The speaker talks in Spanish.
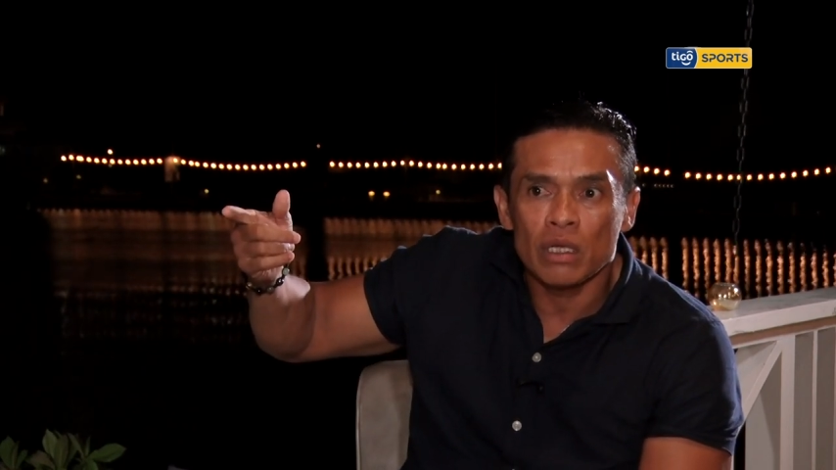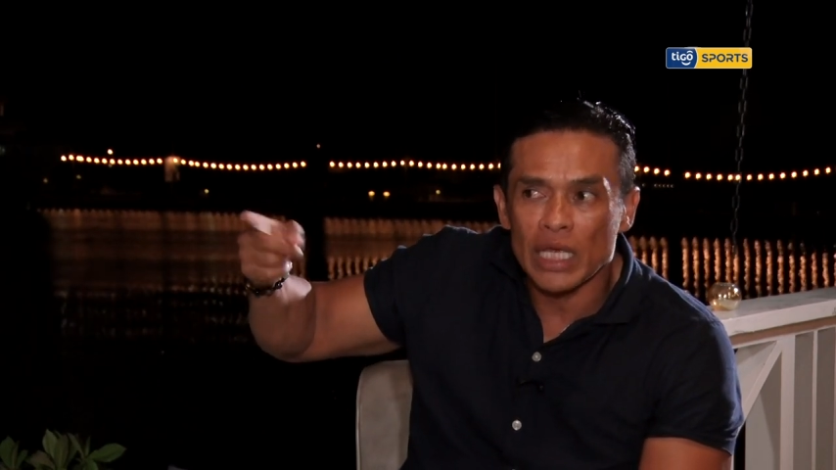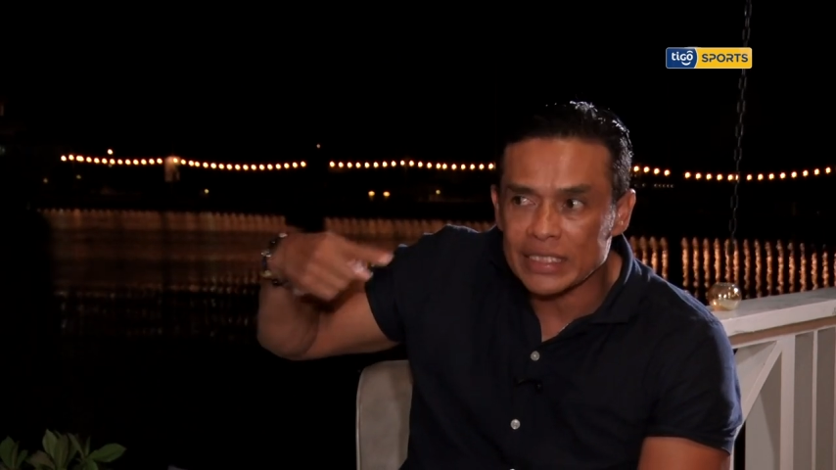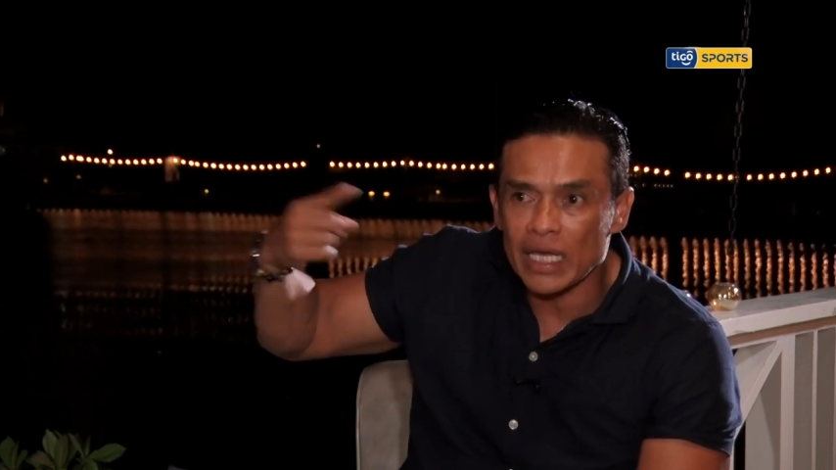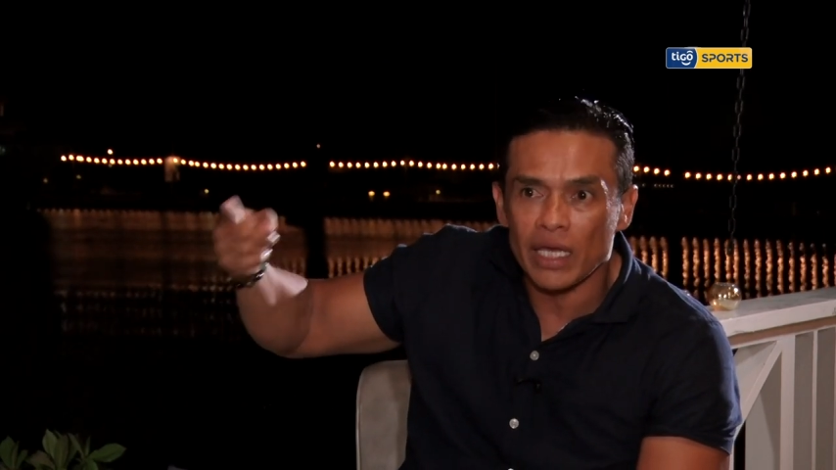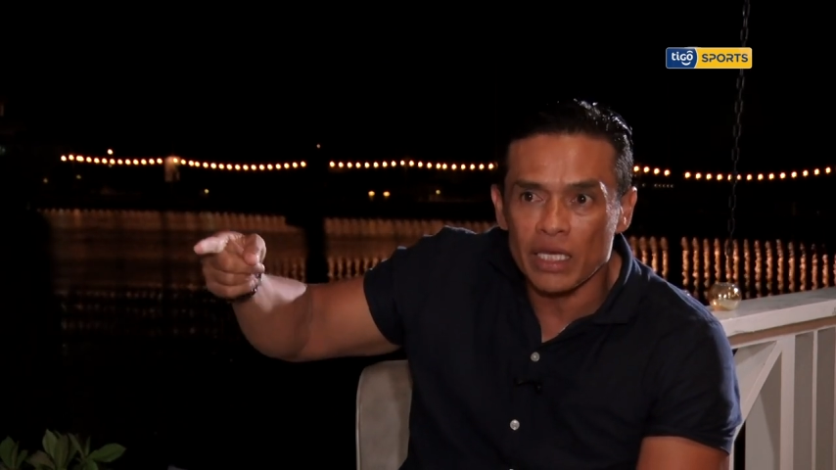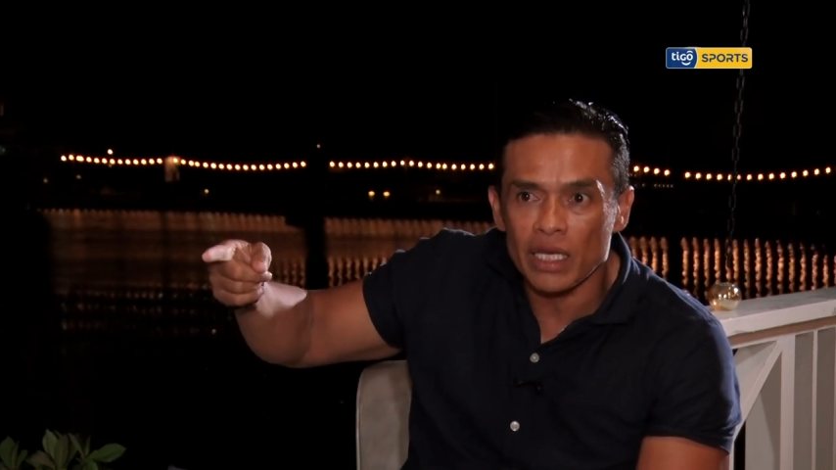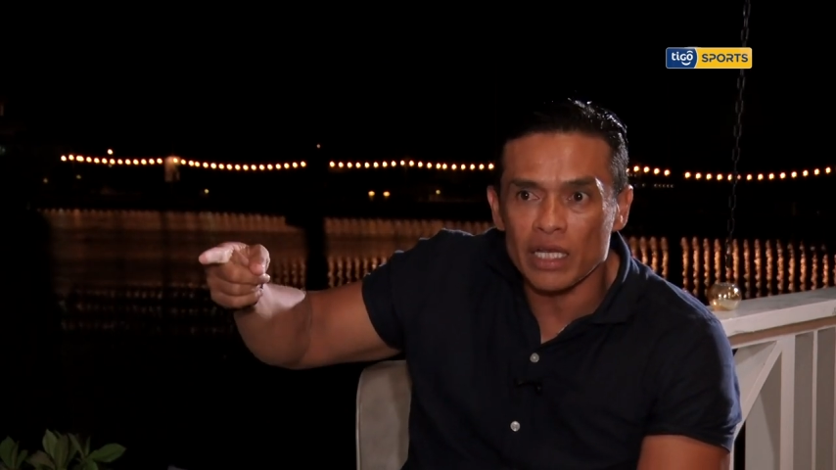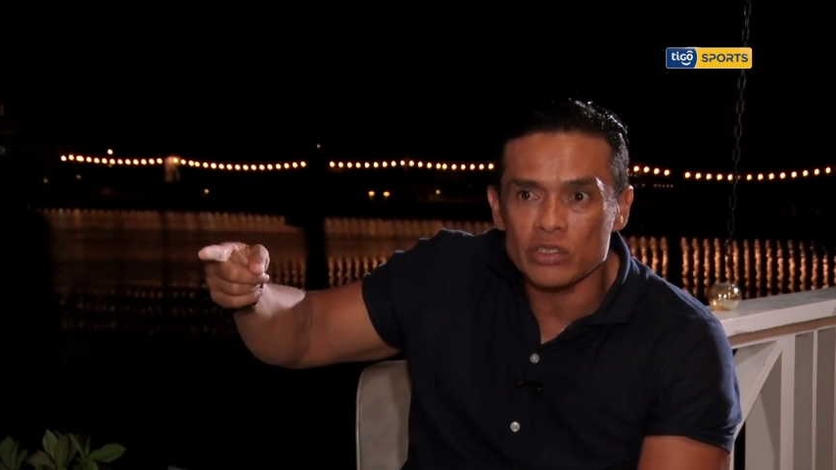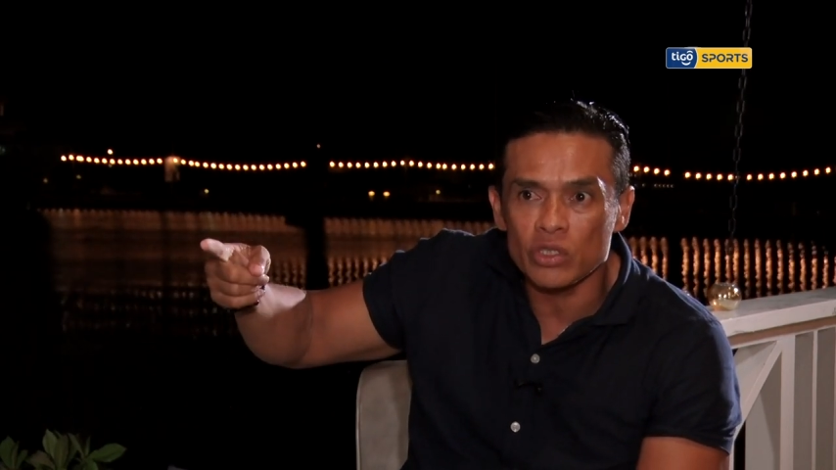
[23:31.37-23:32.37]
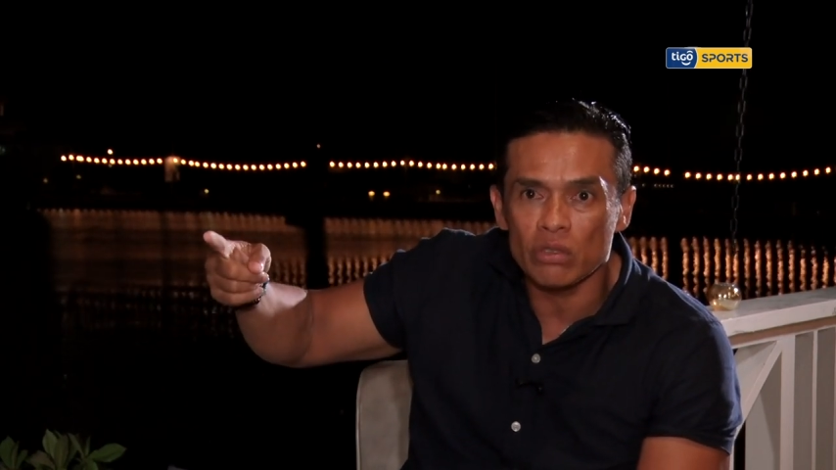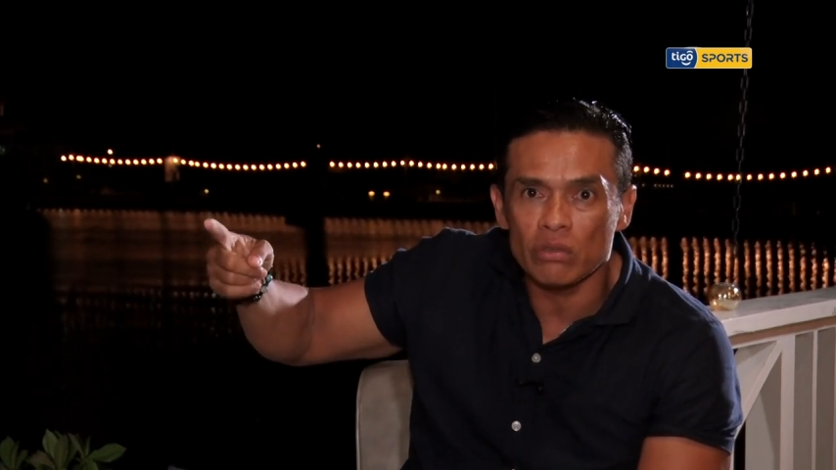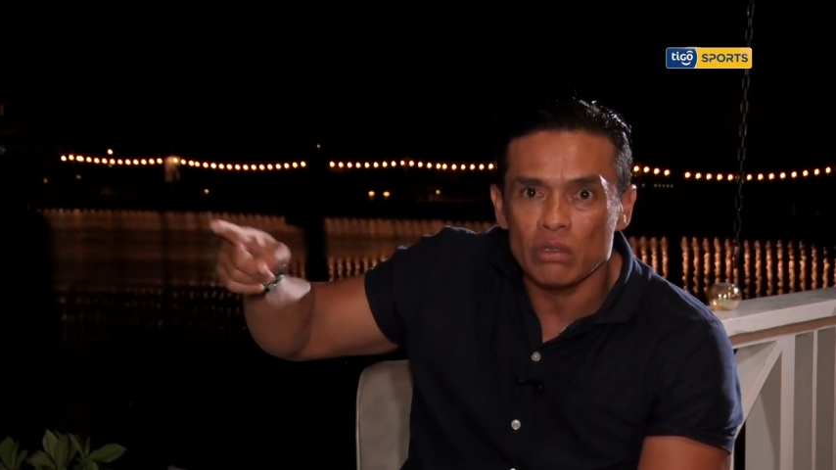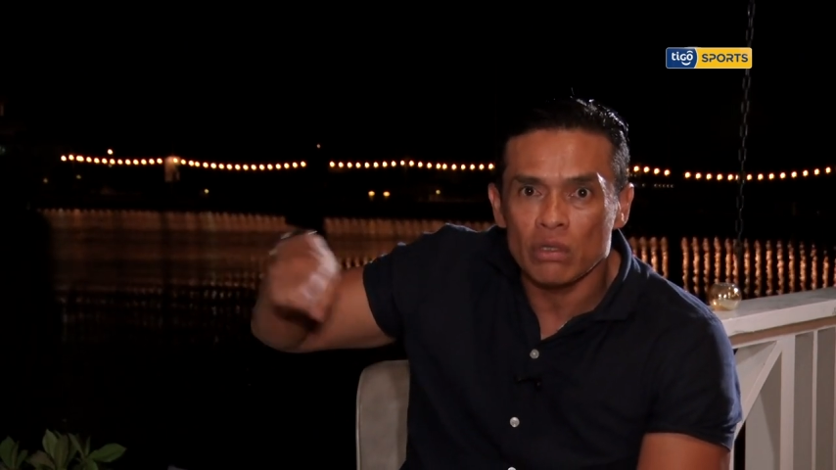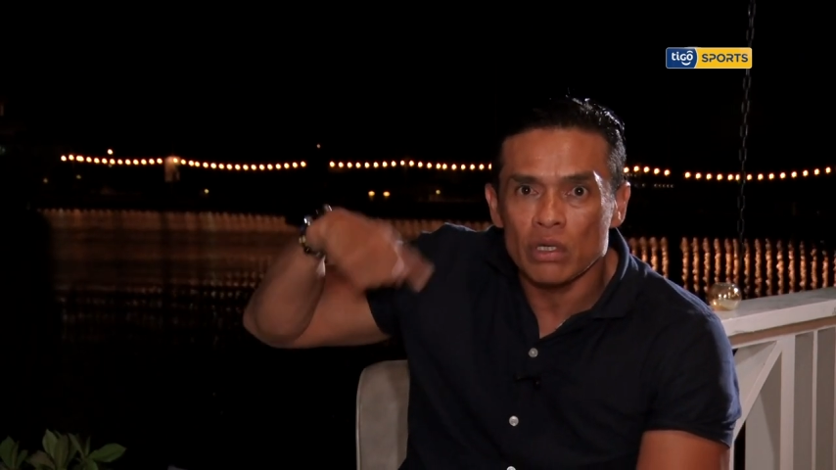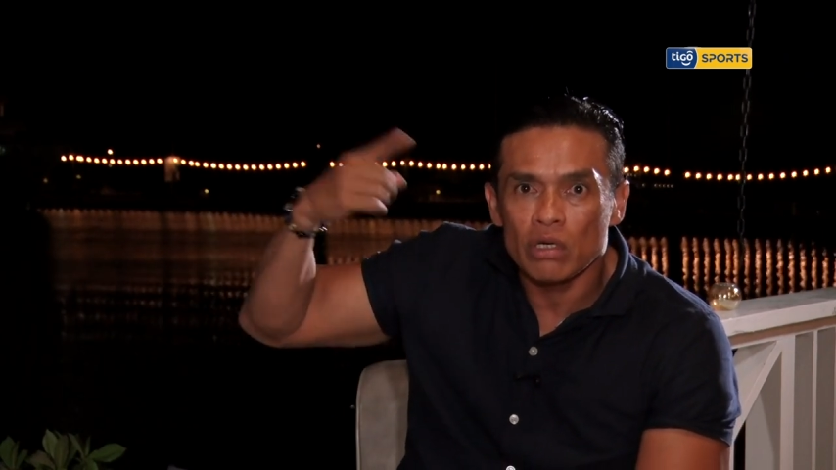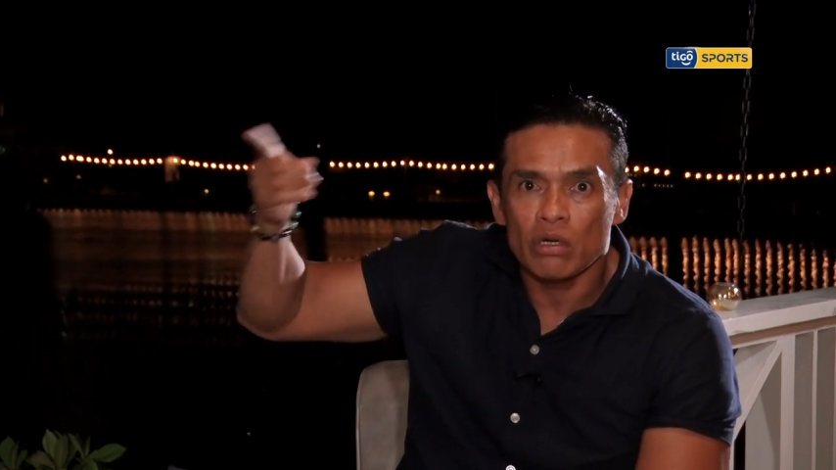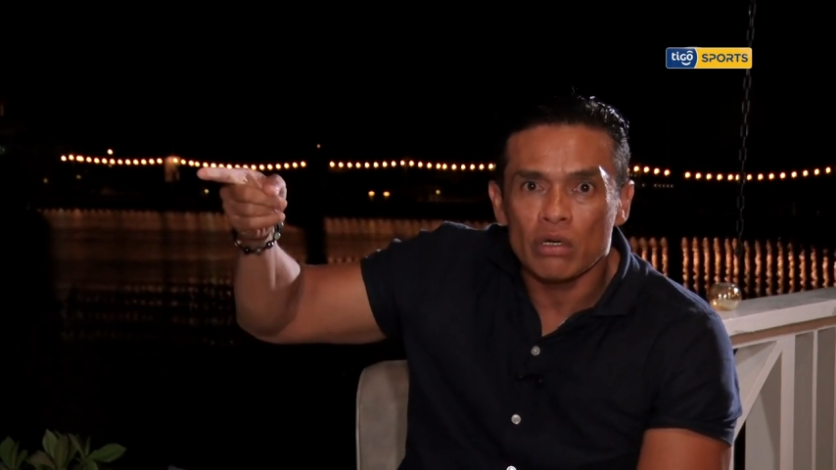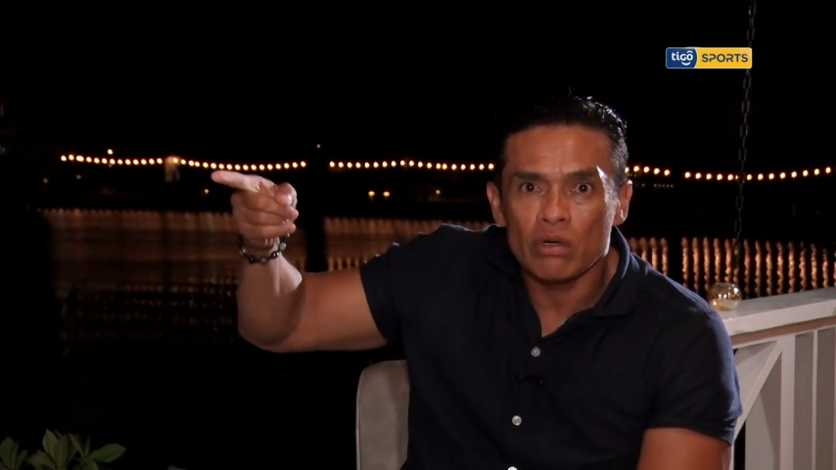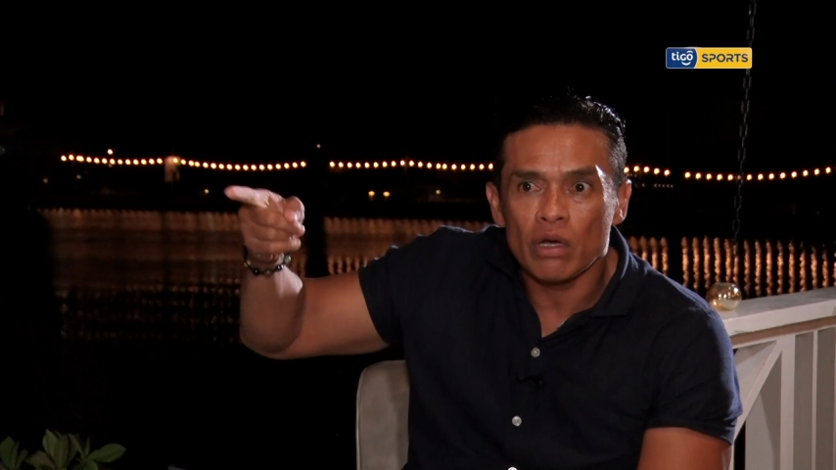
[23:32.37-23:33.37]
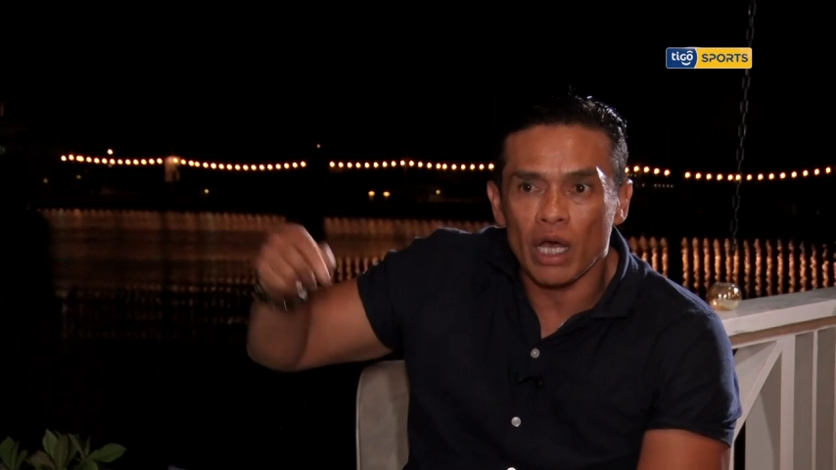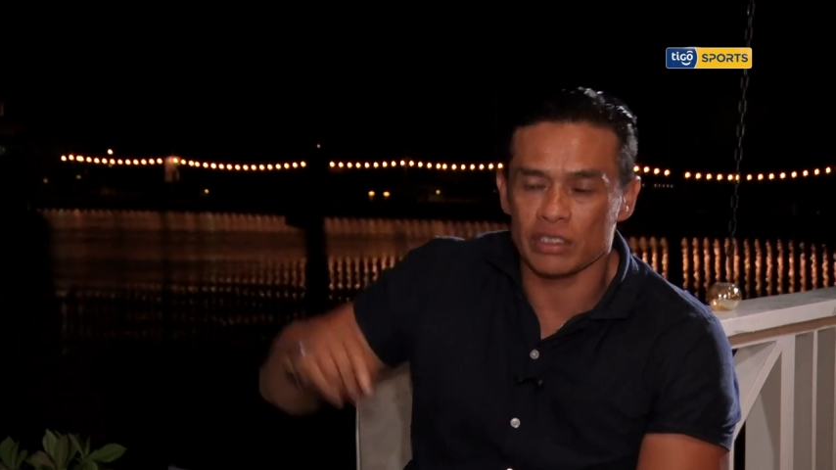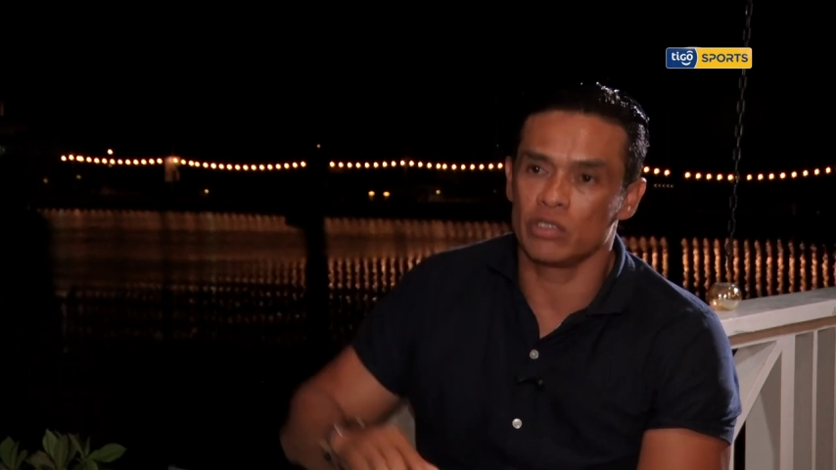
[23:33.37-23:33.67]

esa generación ha